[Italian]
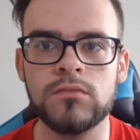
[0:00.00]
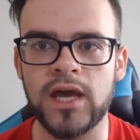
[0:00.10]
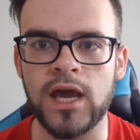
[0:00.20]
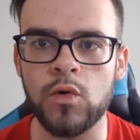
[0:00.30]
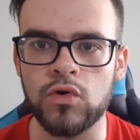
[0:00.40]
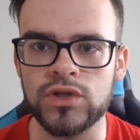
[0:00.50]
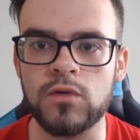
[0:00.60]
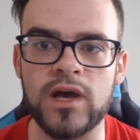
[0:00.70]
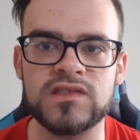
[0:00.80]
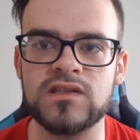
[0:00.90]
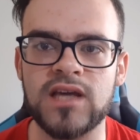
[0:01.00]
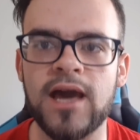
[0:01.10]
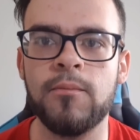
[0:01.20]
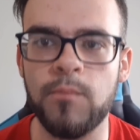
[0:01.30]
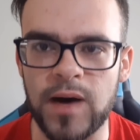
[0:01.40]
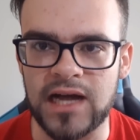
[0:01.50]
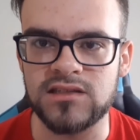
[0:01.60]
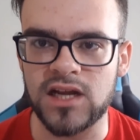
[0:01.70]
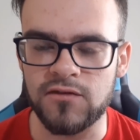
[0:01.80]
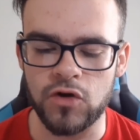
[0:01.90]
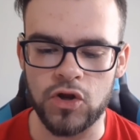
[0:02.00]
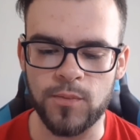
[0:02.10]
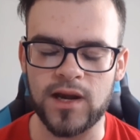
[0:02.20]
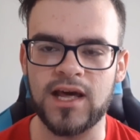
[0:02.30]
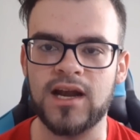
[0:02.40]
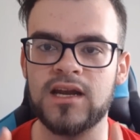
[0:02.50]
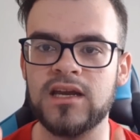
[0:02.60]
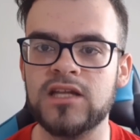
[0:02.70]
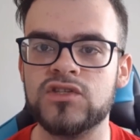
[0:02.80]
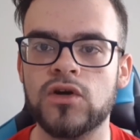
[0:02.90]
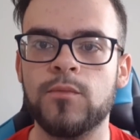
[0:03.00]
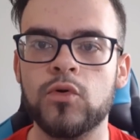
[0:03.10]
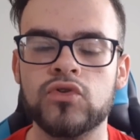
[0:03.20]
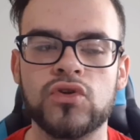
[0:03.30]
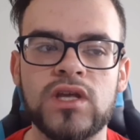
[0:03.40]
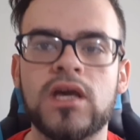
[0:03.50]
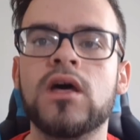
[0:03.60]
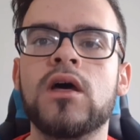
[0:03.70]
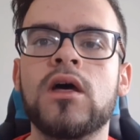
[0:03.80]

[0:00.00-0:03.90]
e uno di questi è Patrick. Voglio parlare all'inizio appunto di